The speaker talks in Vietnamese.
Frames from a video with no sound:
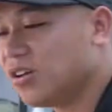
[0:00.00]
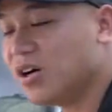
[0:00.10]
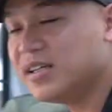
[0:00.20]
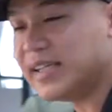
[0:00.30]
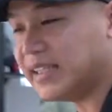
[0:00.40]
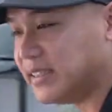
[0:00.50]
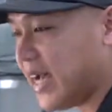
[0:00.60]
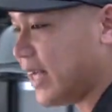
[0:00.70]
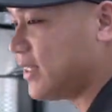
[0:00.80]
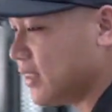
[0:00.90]
nó hơi nhàn
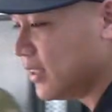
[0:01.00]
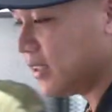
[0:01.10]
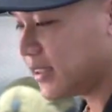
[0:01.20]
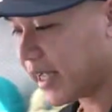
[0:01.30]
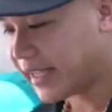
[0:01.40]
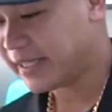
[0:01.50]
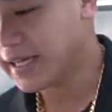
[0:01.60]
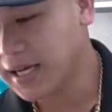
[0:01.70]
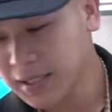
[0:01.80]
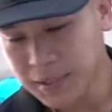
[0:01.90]
chán cái
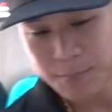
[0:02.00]
ờ,